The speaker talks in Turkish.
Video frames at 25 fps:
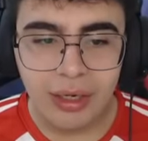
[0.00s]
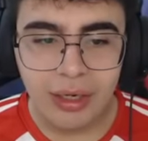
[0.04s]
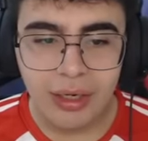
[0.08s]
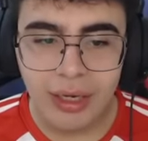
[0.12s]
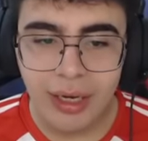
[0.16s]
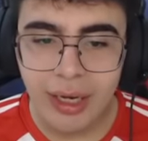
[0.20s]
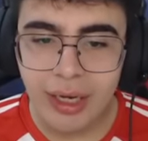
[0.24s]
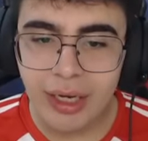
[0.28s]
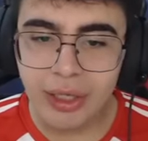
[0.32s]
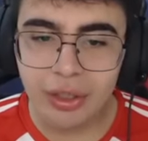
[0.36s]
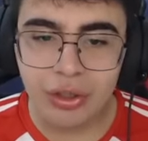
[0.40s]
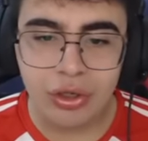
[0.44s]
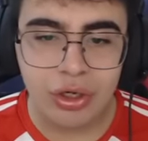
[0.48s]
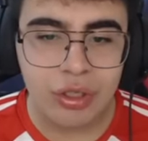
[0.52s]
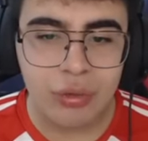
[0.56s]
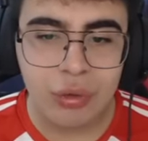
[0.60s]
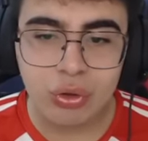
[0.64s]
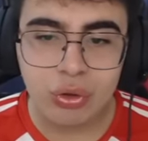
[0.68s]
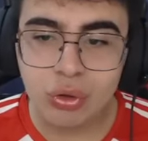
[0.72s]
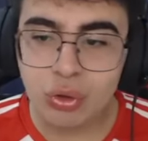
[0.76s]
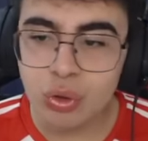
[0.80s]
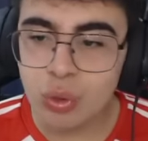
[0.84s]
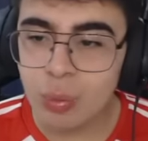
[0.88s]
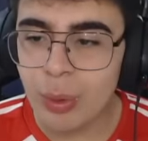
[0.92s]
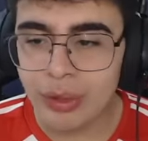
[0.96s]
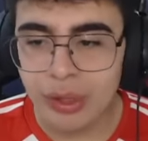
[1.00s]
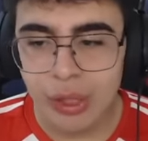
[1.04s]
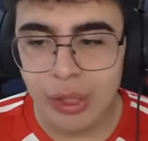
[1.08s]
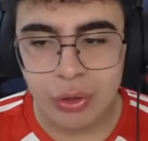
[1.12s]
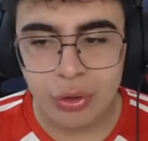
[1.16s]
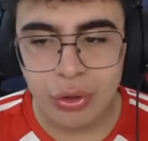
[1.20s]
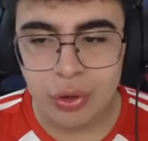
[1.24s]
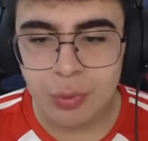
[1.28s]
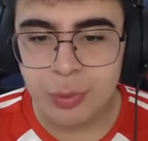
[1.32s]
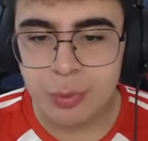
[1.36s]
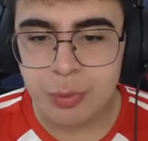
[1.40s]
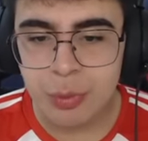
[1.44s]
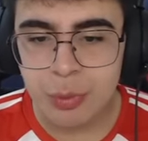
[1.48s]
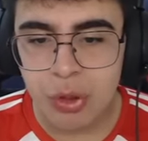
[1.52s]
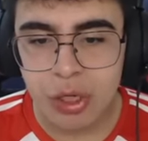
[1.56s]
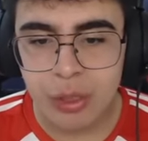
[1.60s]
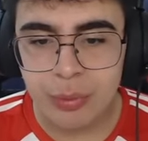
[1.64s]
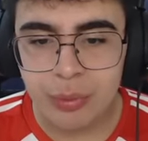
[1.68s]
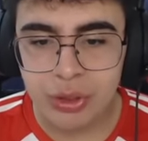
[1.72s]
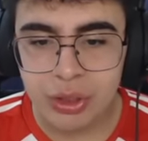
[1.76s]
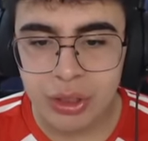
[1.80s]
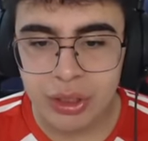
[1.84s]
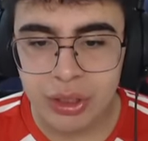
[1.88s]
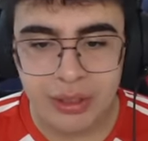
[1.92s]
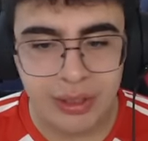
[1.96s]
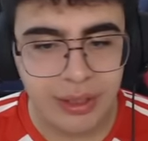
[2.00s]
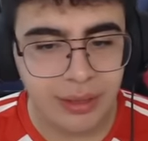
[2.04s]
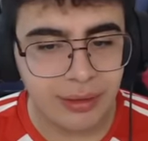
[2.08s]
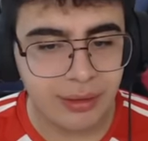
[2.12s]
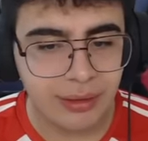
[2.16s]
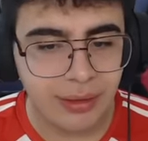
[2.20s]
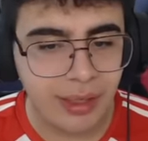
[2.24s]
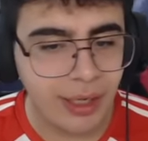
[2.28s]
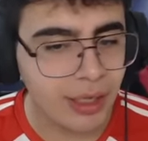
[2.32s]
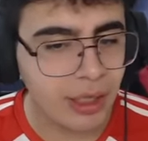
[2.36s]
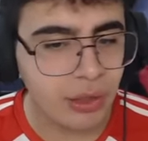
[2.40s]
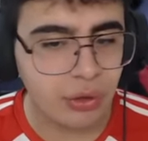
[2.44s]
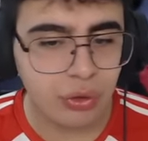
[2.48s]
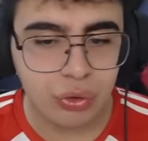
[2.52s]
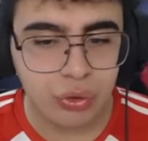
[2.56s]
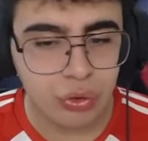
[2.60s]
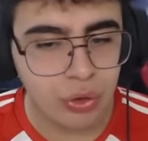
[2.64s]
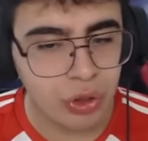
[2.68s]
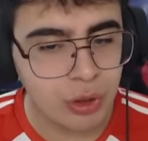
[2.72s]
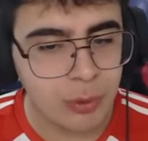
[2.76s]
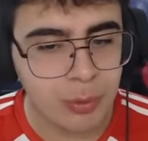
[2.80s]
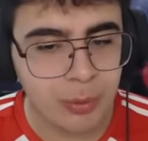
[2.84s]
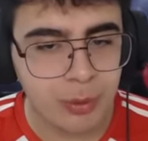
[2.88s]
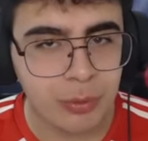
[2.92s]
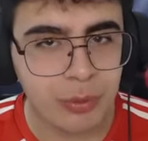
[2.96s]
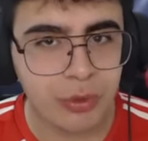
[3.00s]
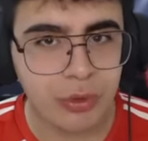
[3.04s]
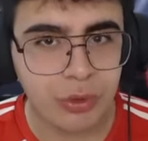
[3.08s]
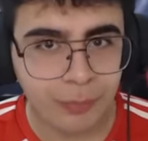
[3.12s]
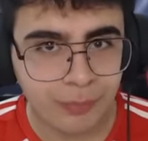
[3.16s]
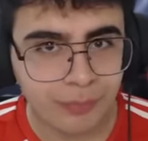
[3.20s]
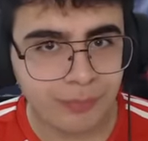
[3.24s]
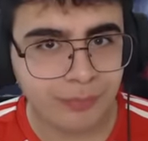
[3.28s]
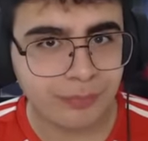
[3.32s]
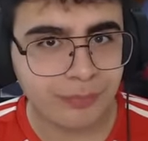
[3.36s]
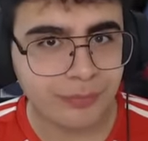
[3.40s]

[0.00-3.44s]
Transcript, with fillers: kayarak iniyoruz ama tutunmadan iniyoruz. Biz böyle bir şey. neyle tutunuyoruz bilmiyorum.